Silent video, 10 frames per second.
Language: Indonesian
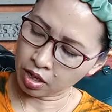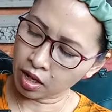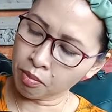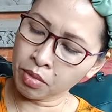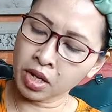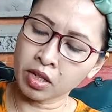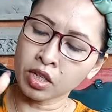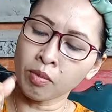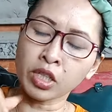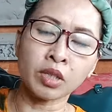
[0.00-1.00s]
aman ini
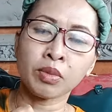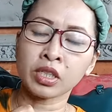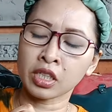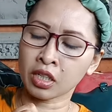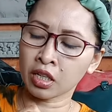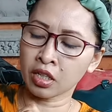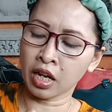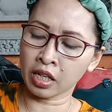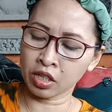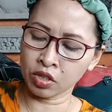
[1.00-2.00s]
masih bersih kali
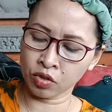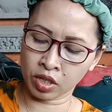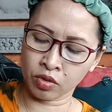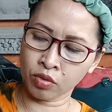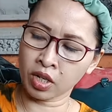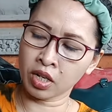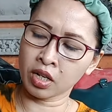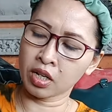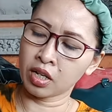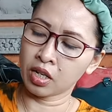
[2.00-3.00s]
like new ya dua
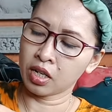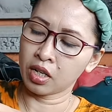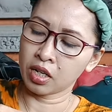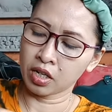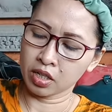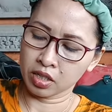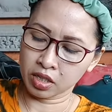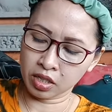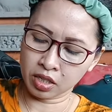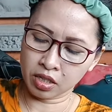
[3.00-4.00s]

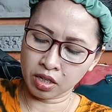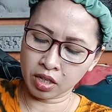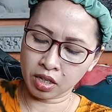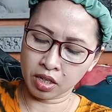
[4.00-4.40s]
tiga